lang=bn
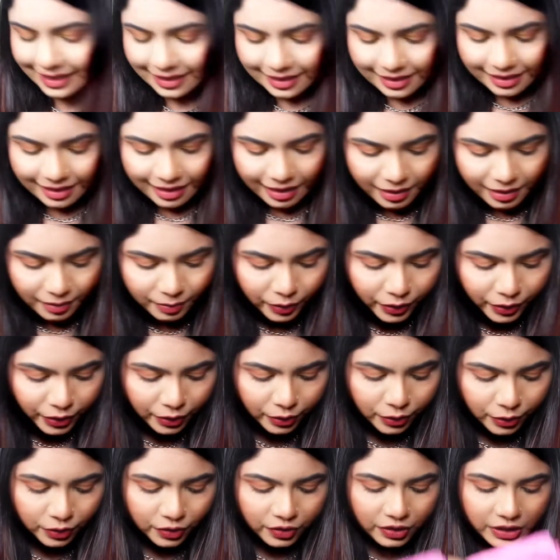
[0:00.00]
তারপরে
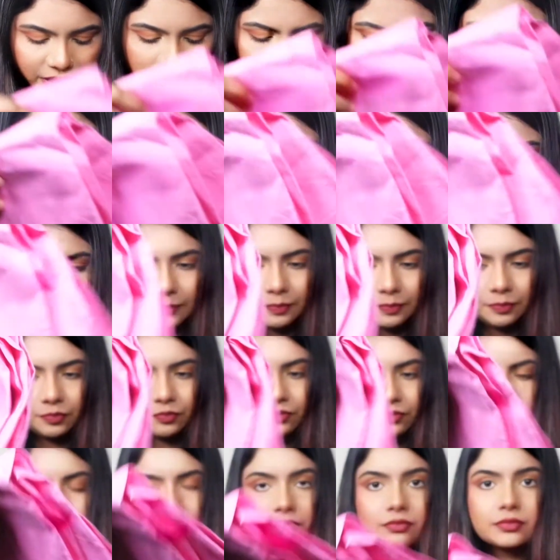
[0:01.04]
হচ্ছে
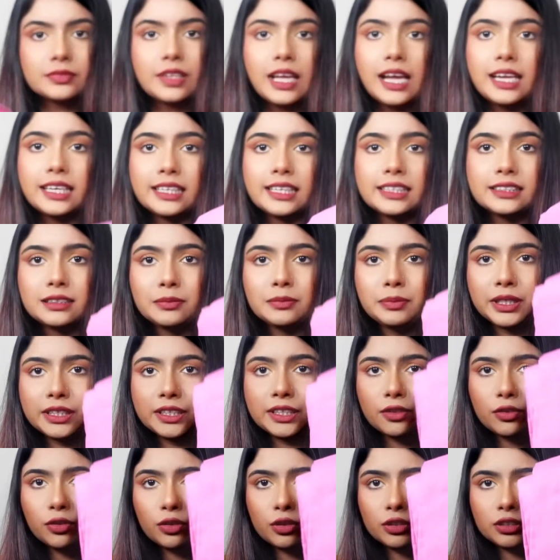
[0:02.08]
আর একটা
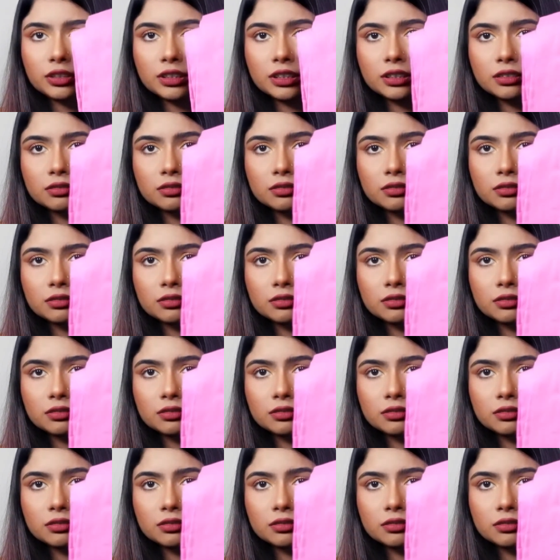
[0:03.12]
পেটিকোট